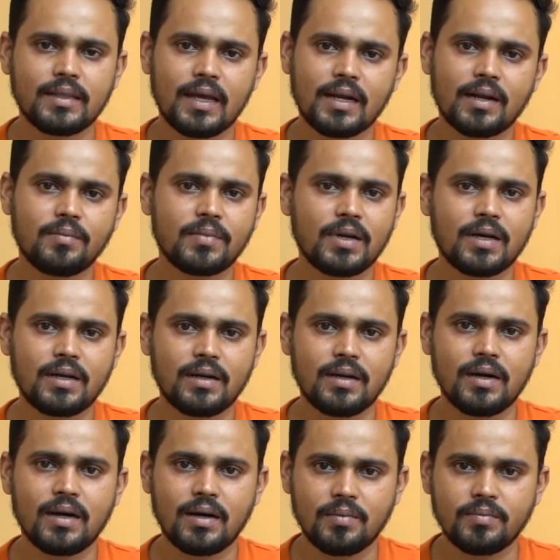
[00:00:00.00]
দেন আমরা
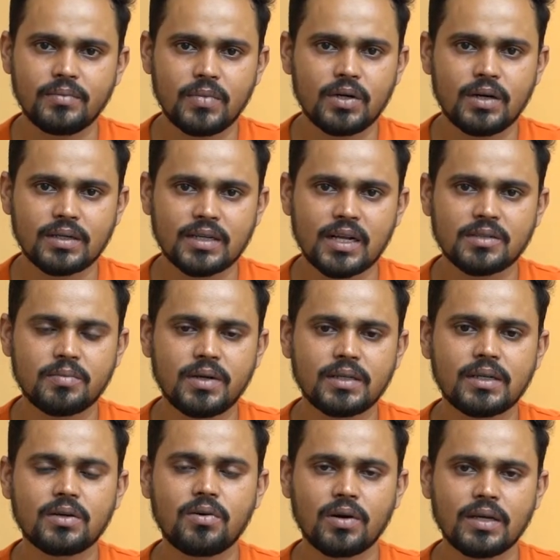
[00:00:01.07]

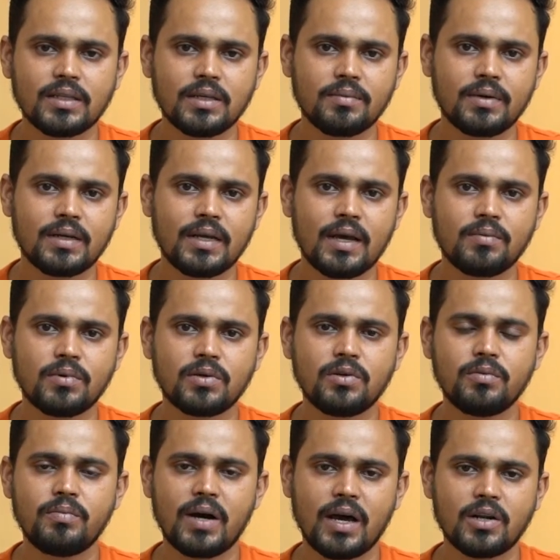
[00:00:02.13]
ট্রান্সপ্লান্টটা করাইতে পারি এবং
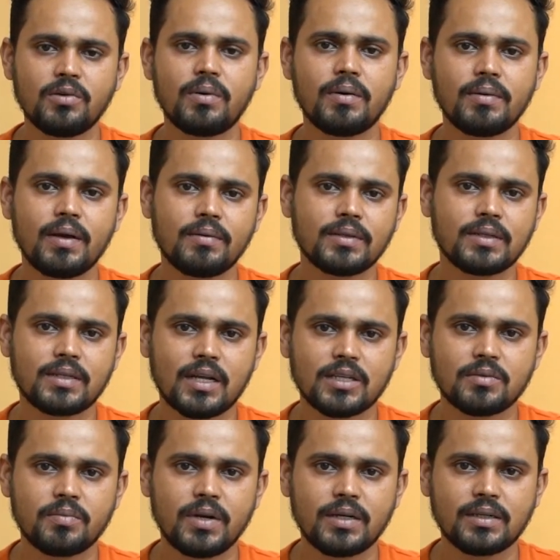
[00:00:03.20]
খুব ভালোভাবে আমাদের
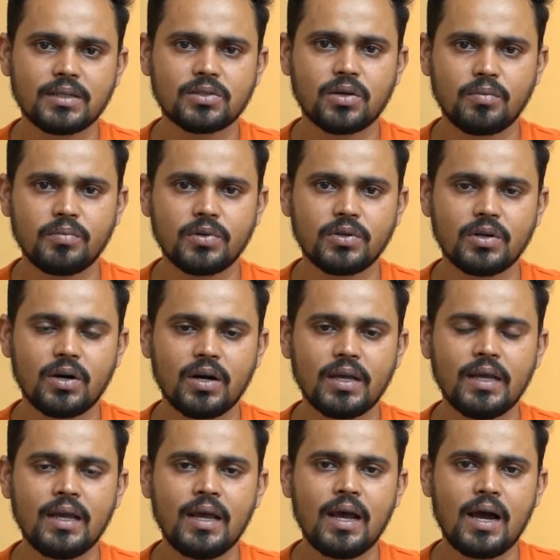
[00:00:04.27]
ট্রান্সপ্লান্টটা সম্পন্ন হয়
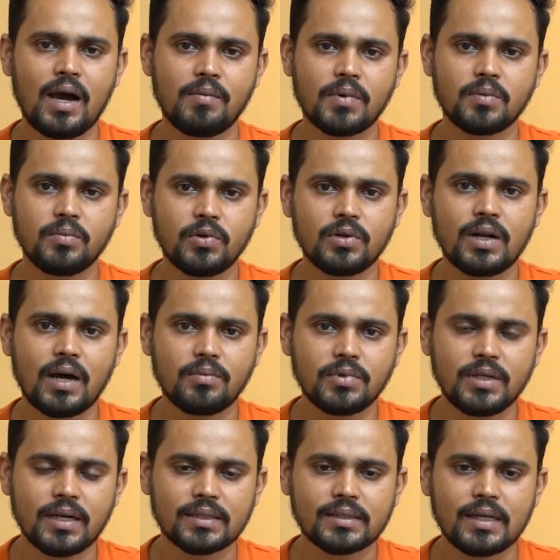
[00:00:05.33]
আমার বোন
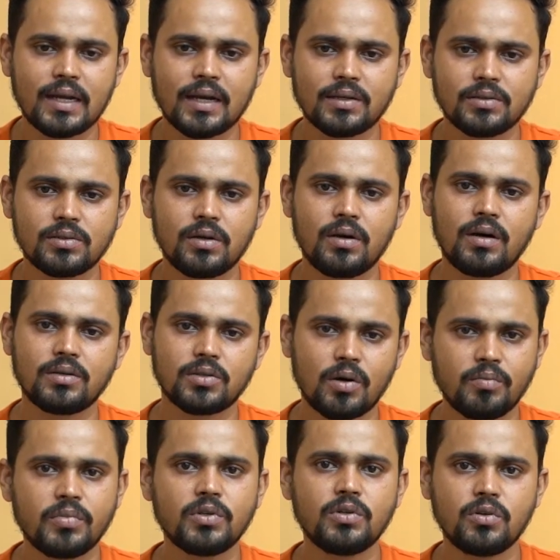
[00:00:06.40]
লাবণী আক্তার এখন
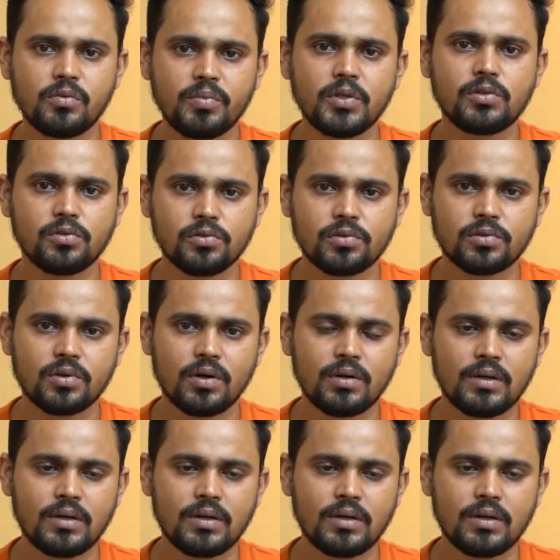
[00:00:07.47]
সম্পূর্ণরূপে সুস্থ